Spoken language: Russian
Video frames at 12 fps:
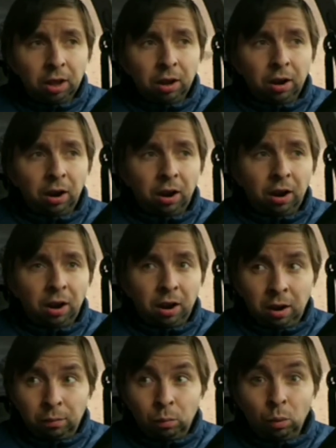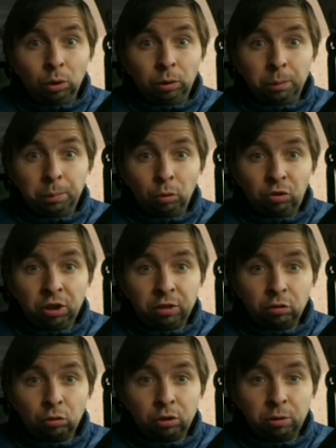а, вот,
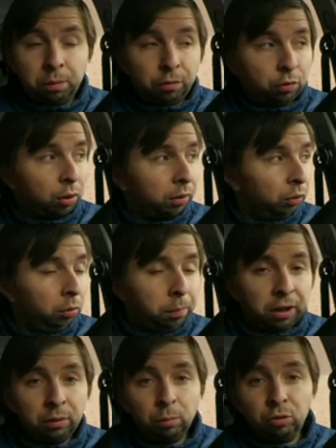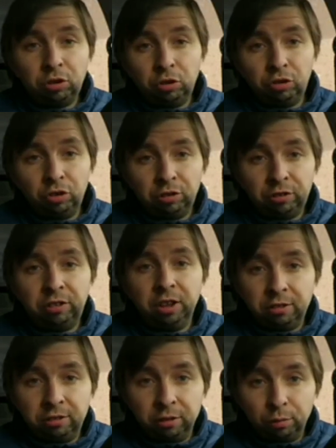получается, что тебе все равно, поэтому съезди,
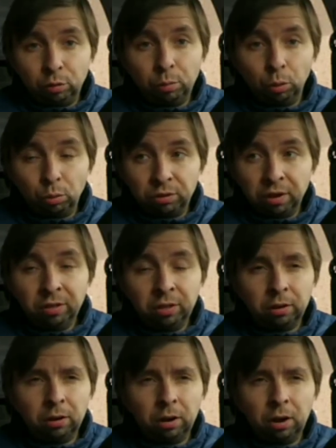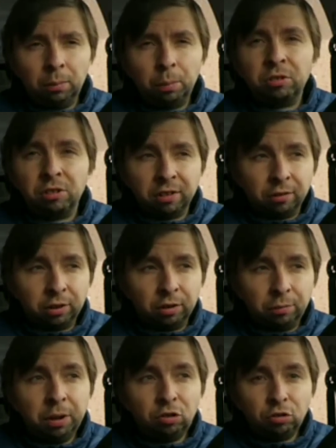съезди в субботу, завтра, э, послезавтра,
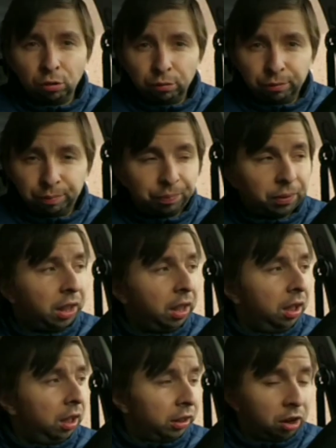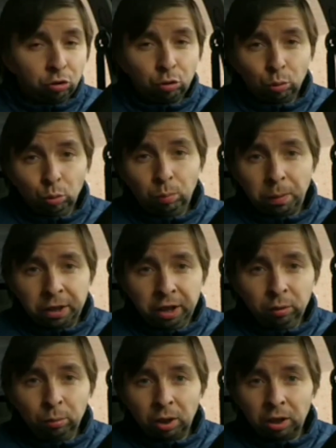в 5 часов. Так что, ну,
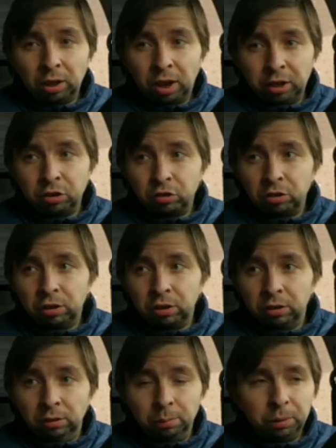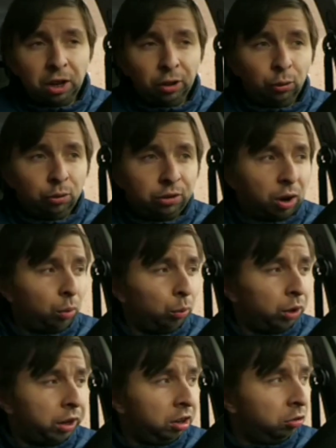поеду, надо, конечно, подготовить
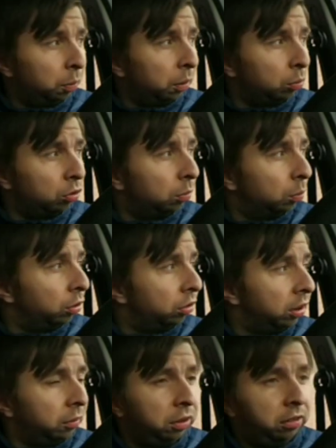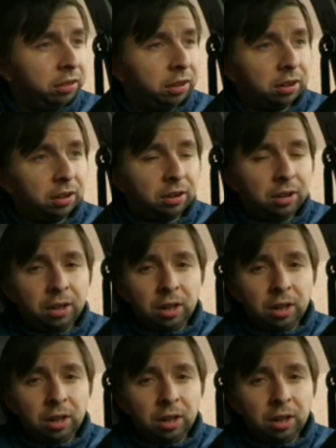какую-то речь, потому что будет телевидение,